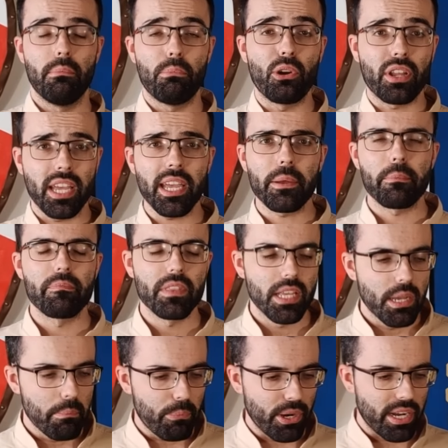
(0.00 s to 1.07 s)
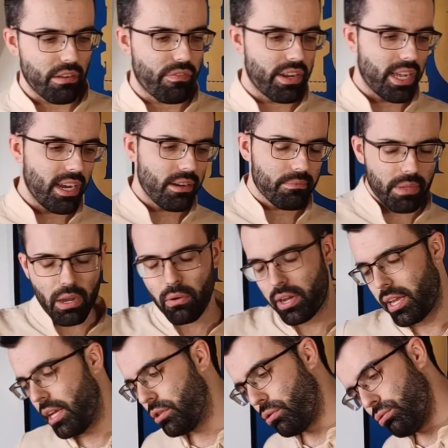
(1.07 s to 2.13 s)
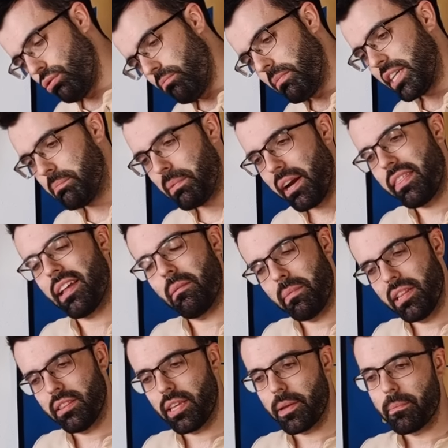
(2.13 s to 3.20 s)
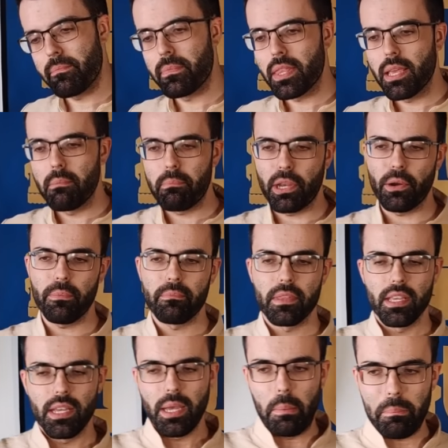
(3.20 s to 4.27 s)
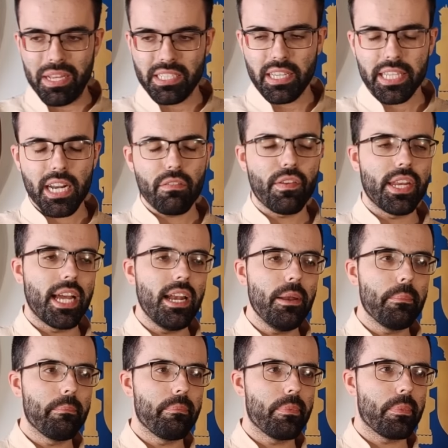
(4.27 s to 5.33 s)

¿Por qué? Porque al final, aunque el scutum más parcialmente, pero pensad que al final